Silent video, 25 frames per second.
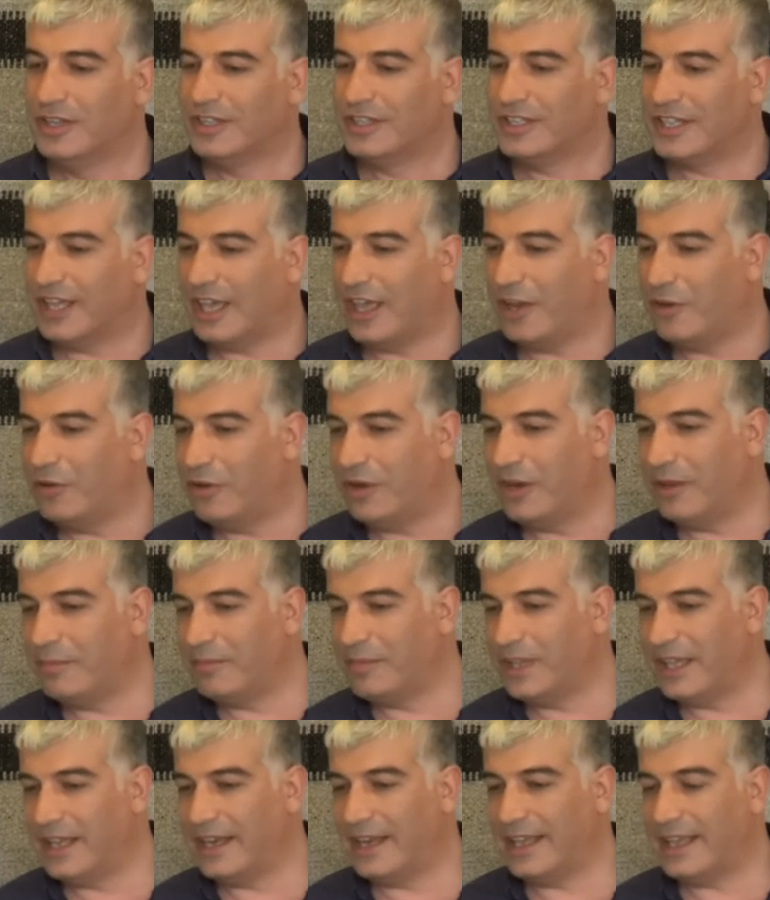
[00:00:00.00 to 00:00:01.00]
Ki en
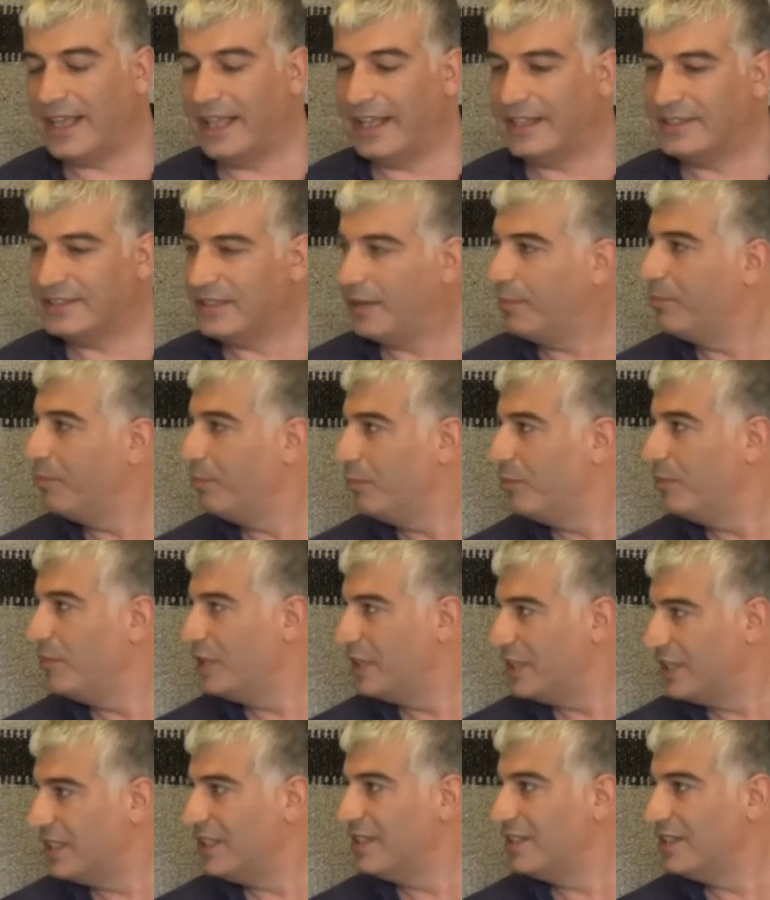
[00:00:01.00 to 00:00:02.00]
önemli yere geleceğim.
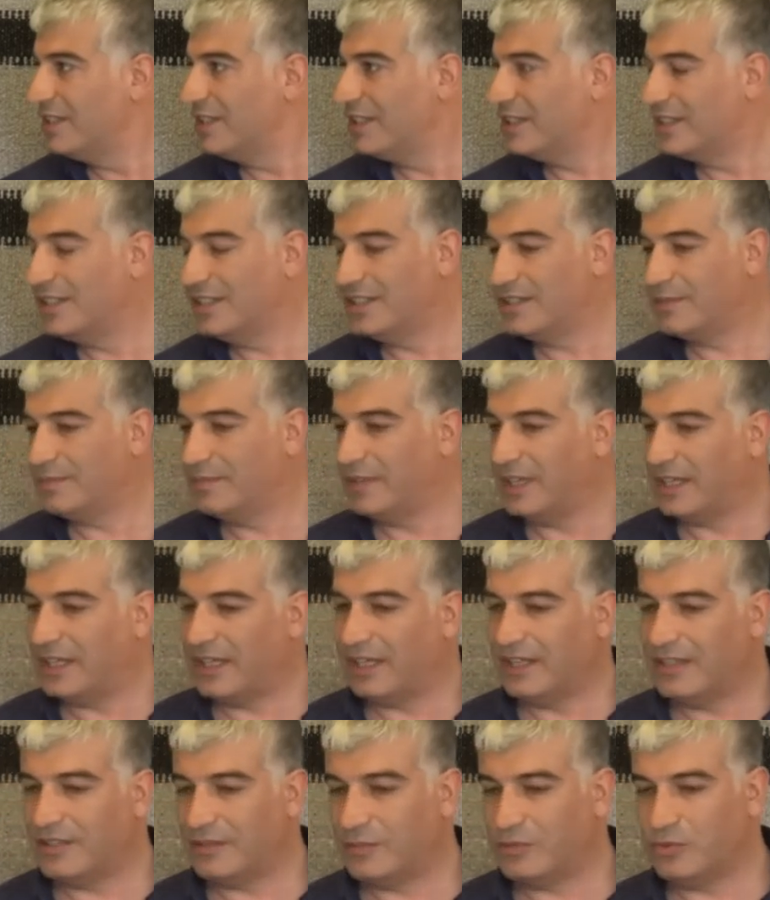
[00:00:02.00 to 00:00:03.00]
ikinci kısmına
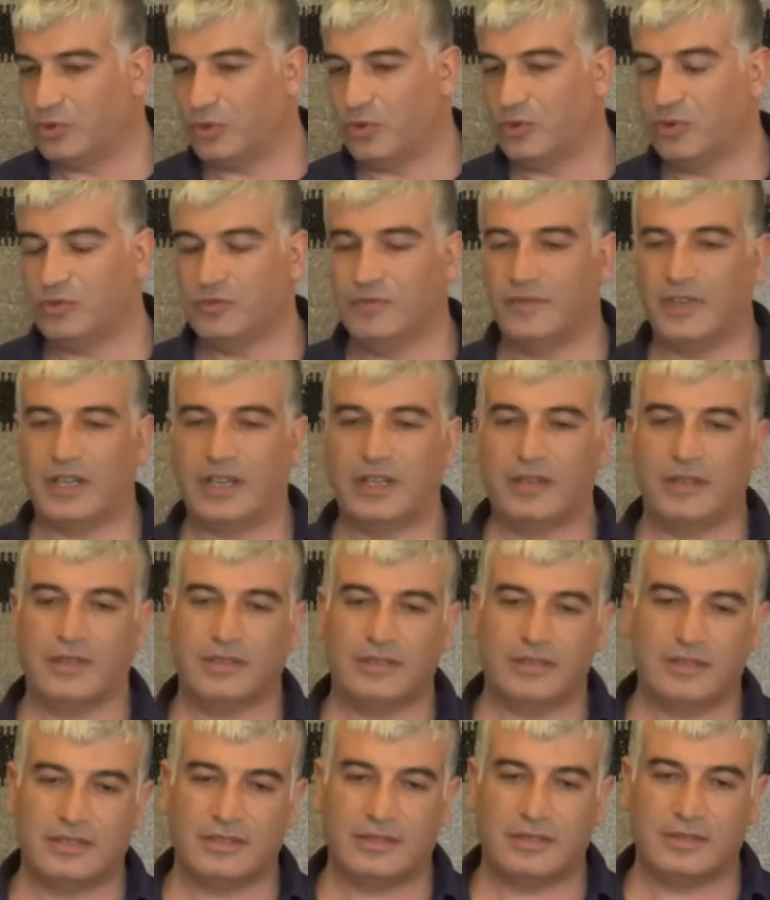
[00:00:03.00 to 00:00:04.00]
geleceğim sorunuz ve
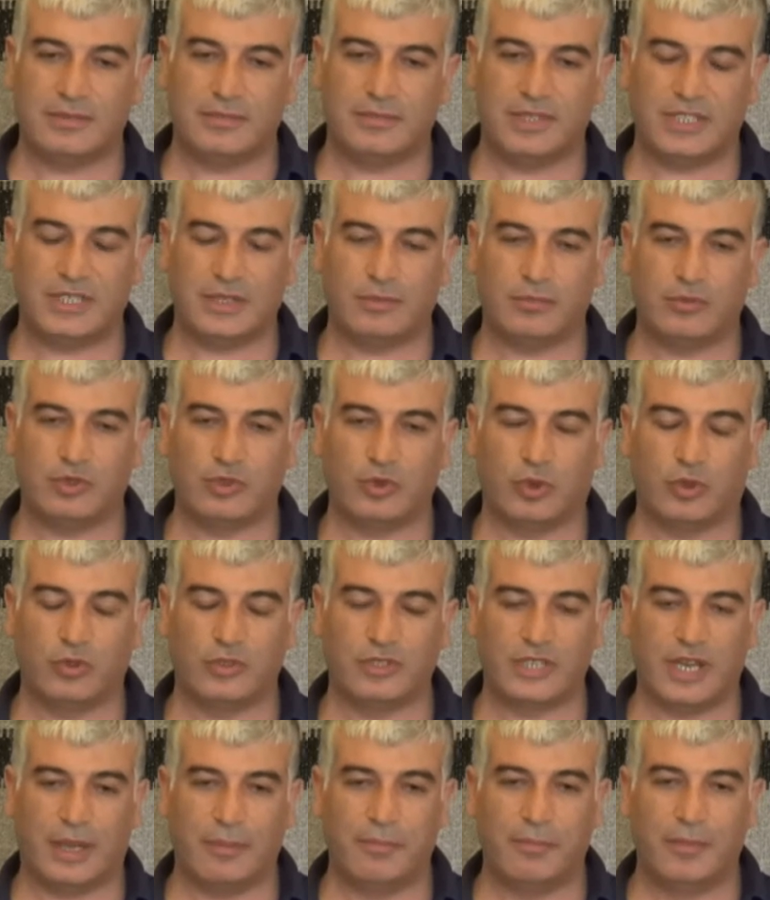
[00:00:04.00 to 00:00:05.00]
e, bitirmiş
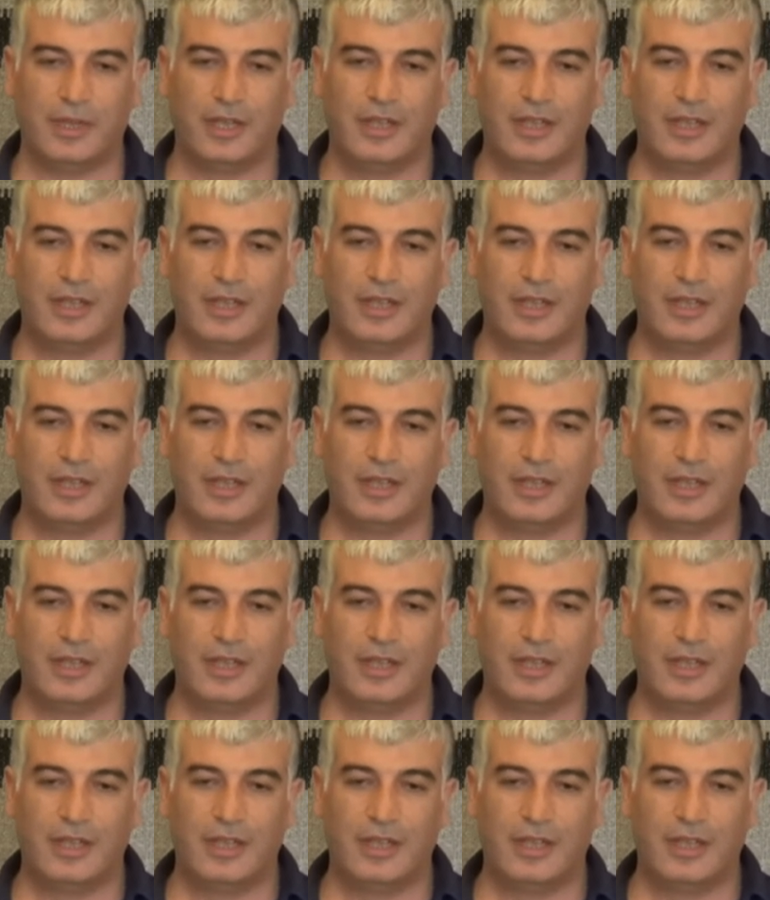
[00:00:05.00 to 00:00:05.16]
olacağım.